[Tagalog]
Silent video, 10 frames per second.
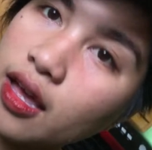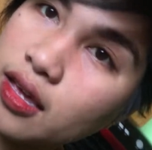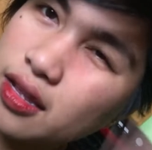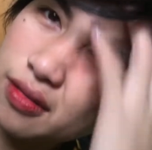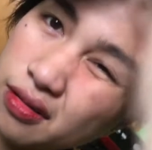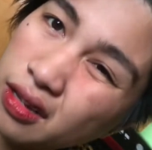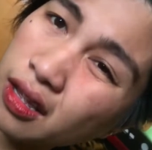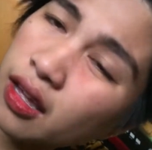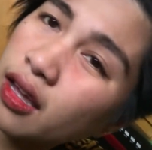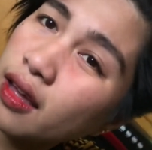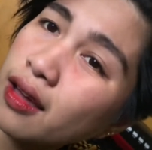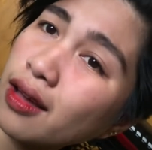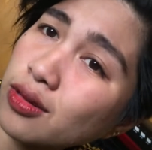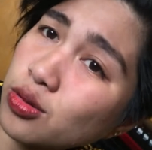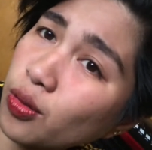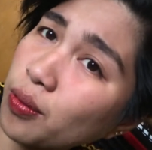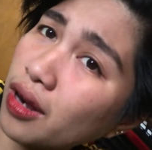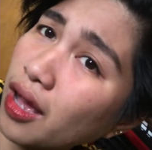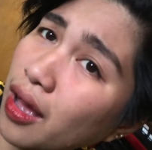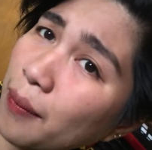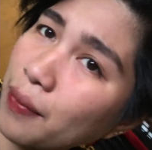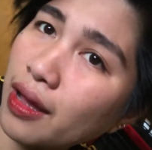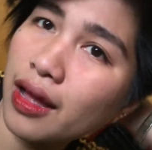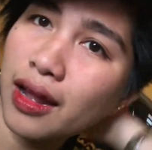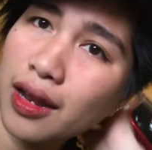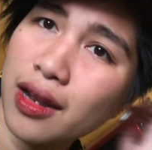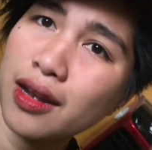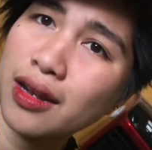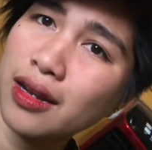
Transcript: ayan. Sobrang kapal.